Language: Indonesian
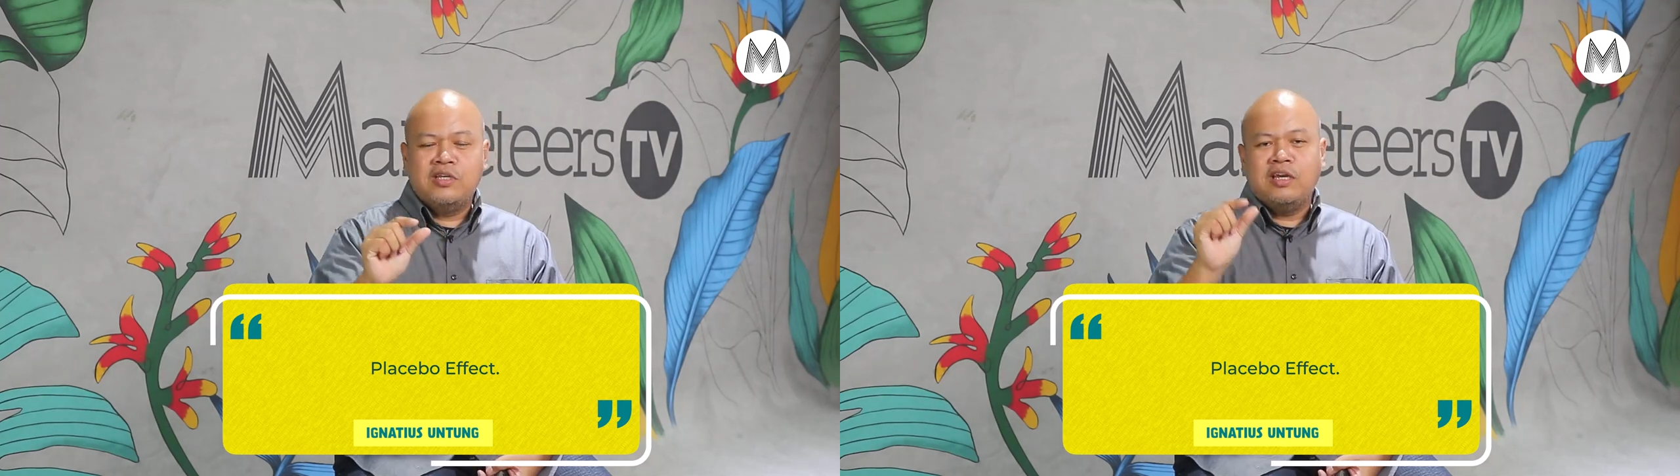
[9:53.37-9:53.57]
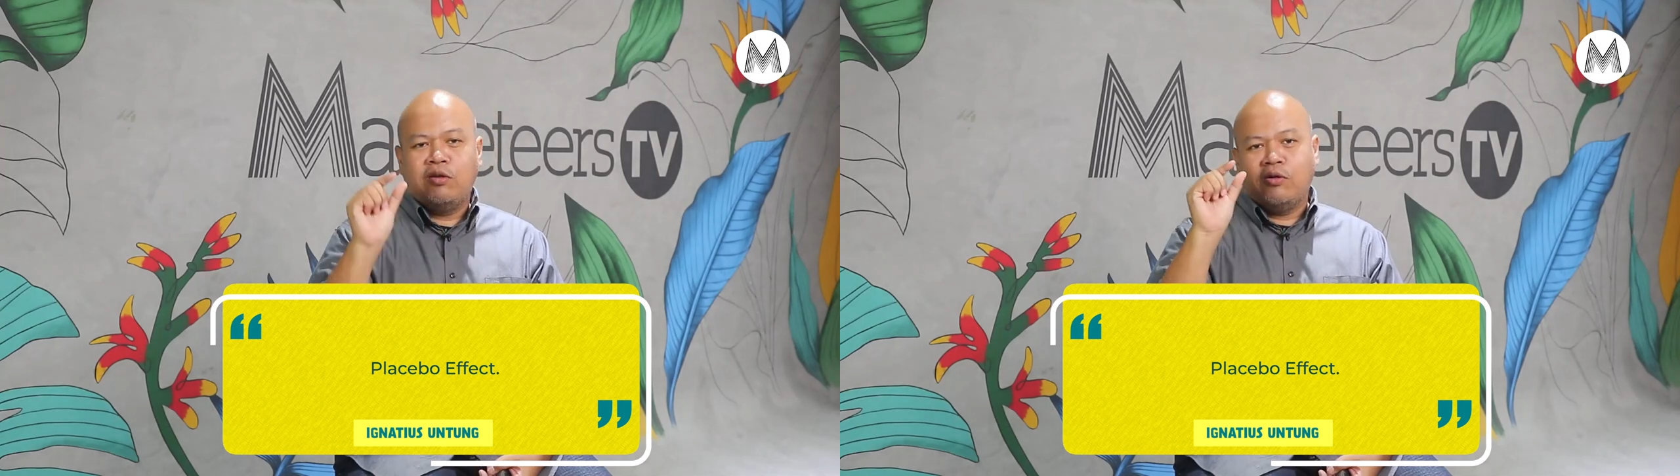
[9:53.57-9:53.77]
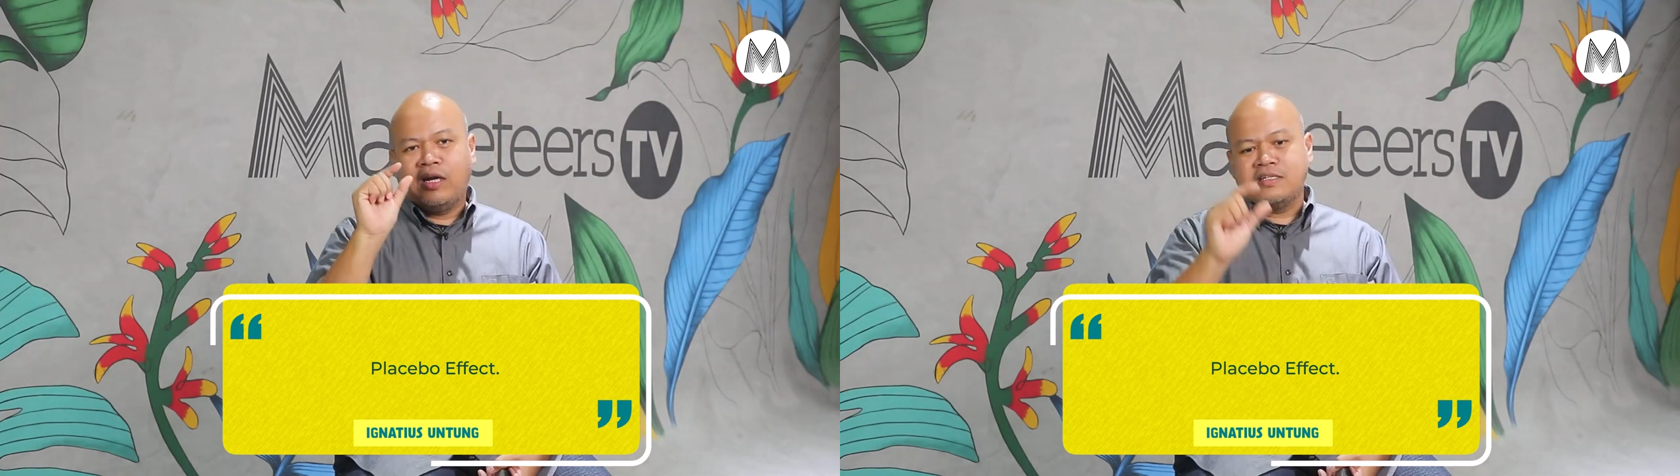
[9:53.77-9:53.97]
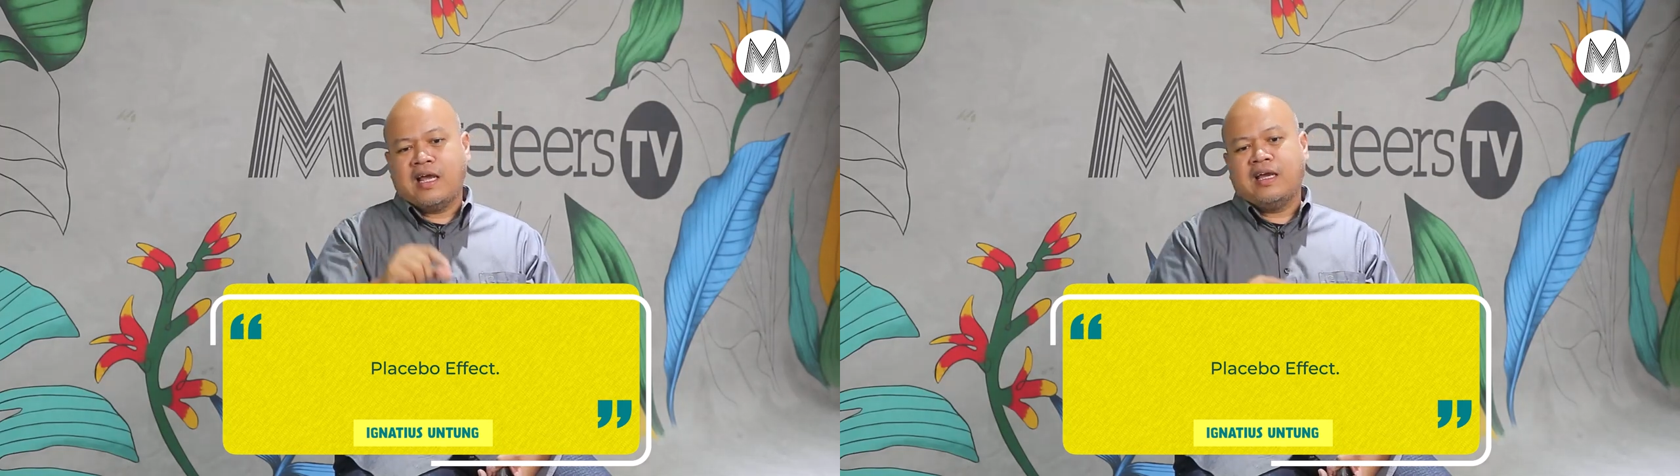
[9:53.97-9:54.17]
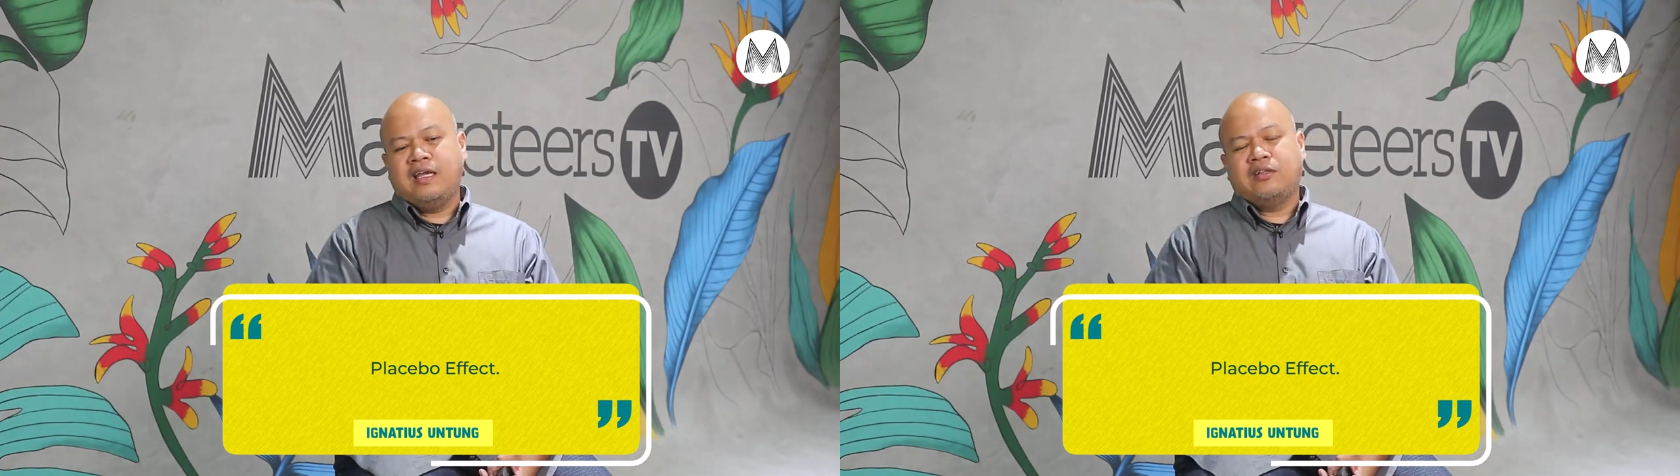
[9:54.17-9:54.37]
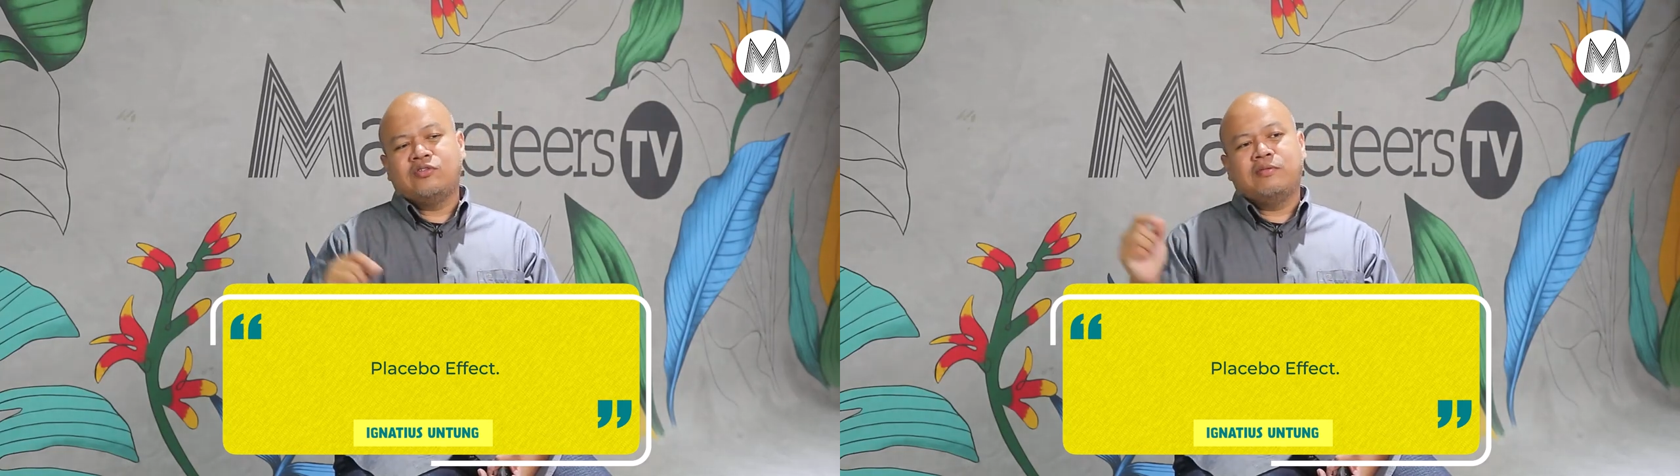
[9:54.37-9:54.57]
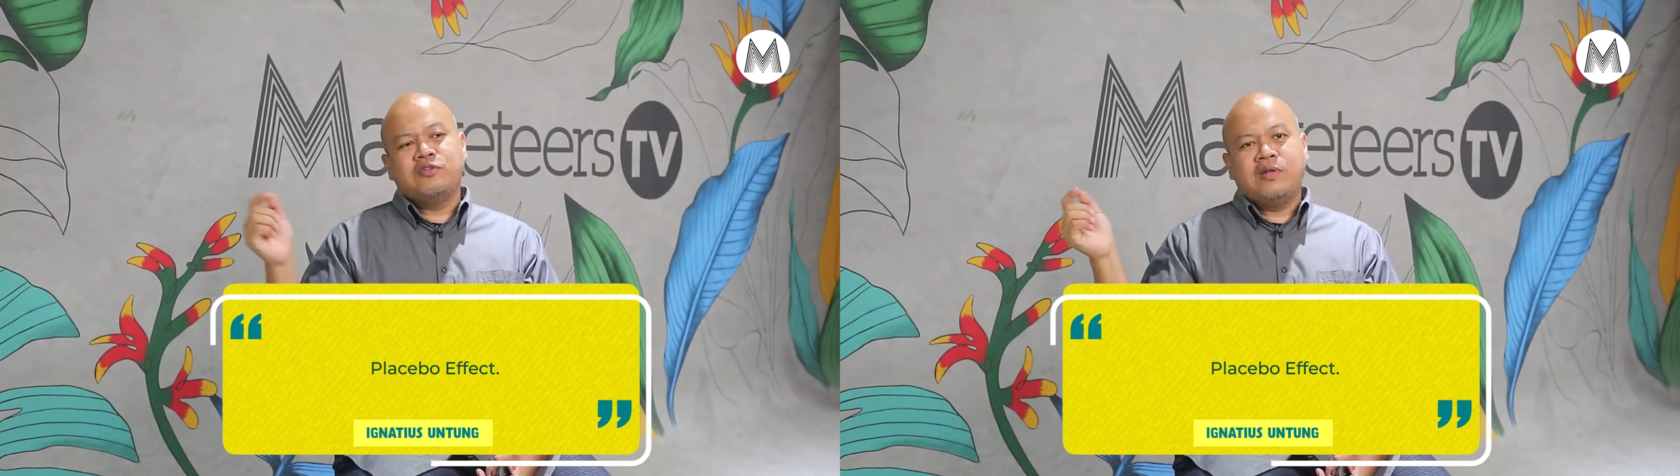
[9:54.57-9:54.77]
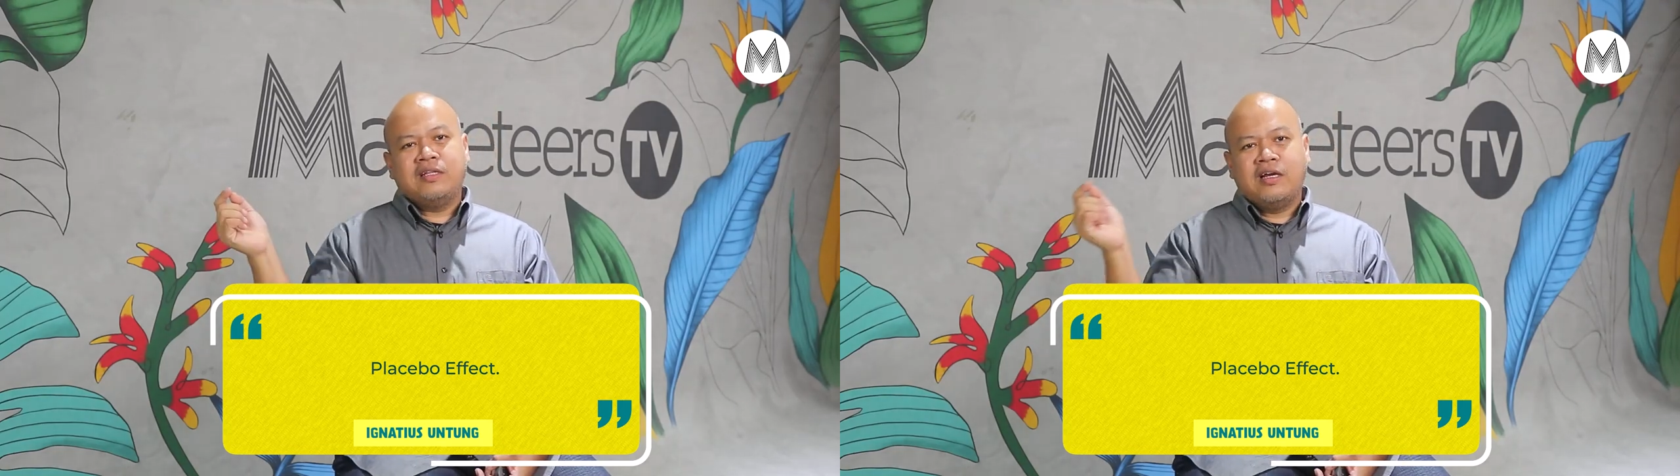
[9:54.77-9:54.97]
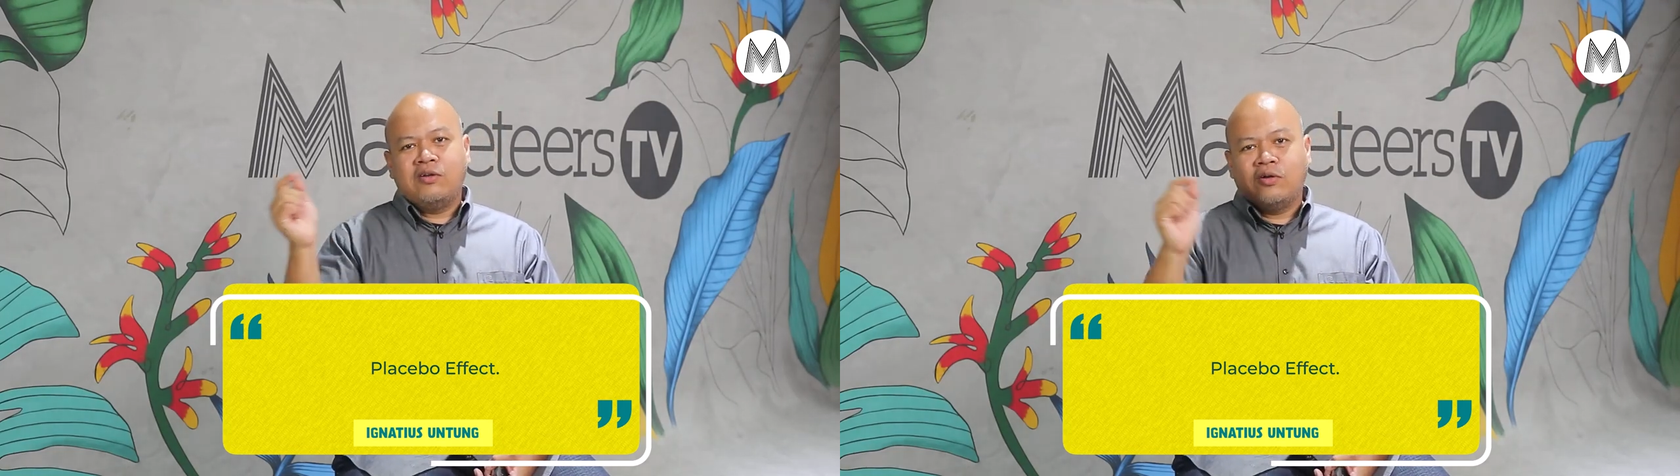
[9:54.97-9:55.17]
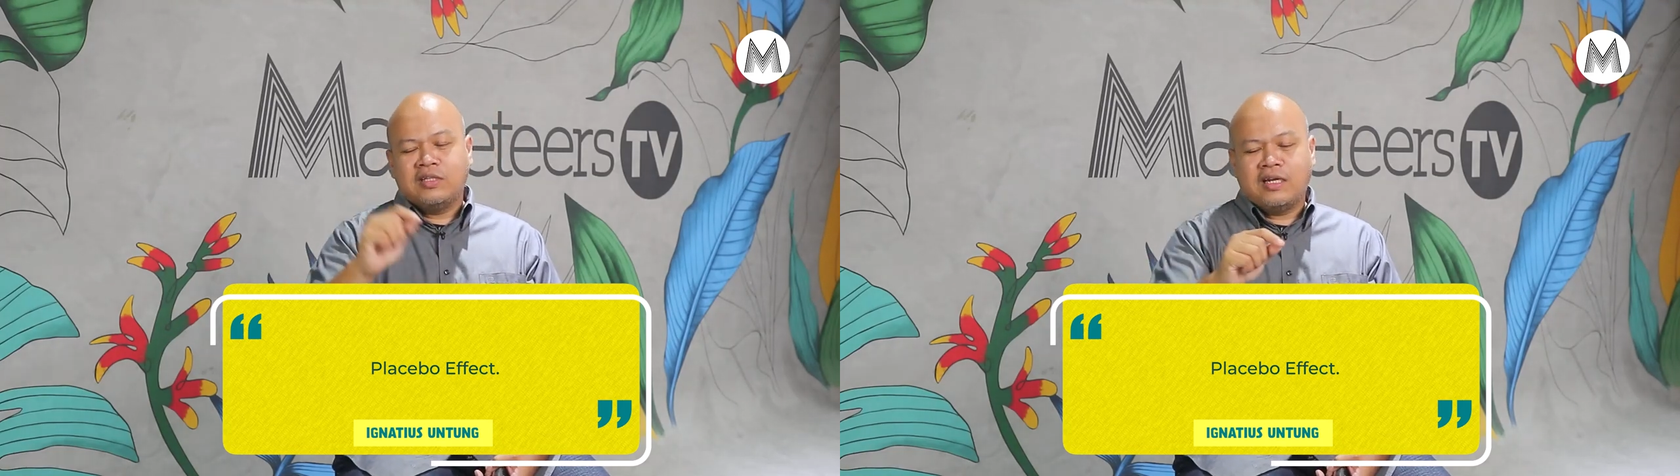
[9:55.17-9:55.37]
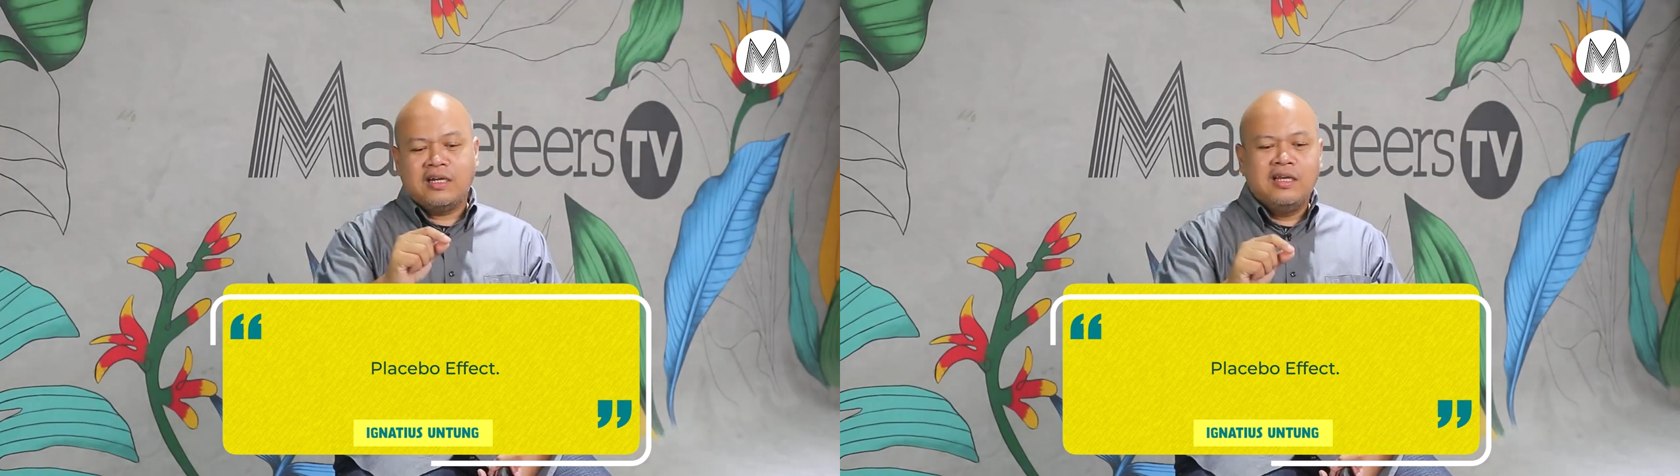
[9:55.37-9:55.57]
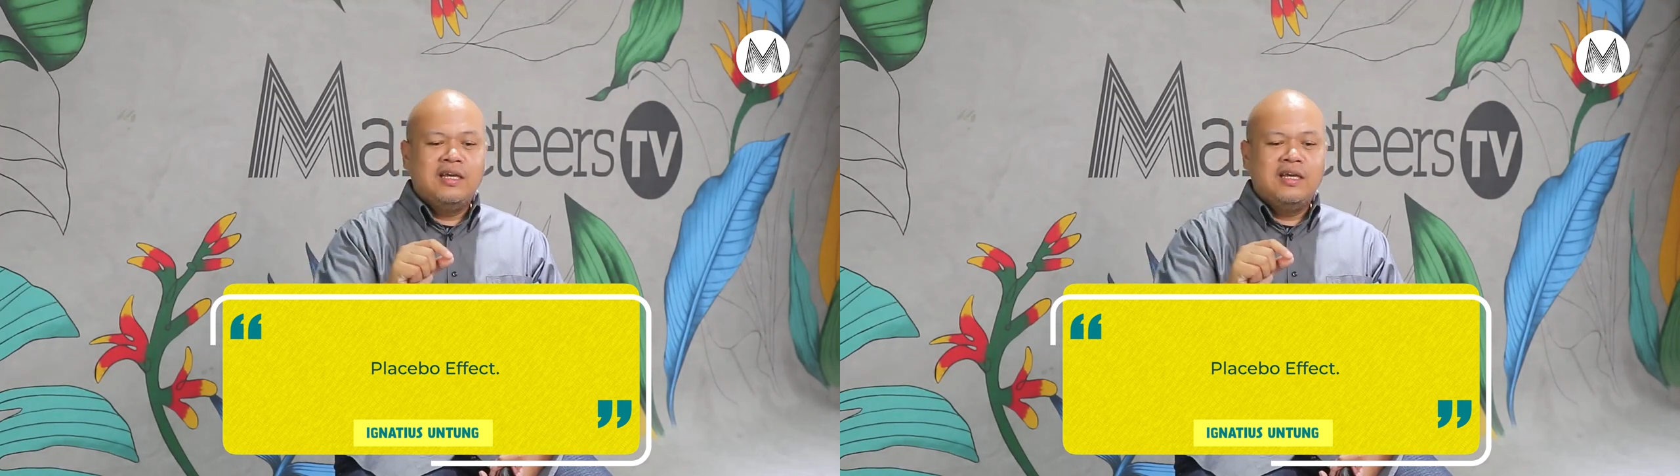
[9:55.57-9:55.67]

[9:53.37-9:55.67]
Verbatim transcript: Jadi kalau orang sakit terus habis itu datang ke dokter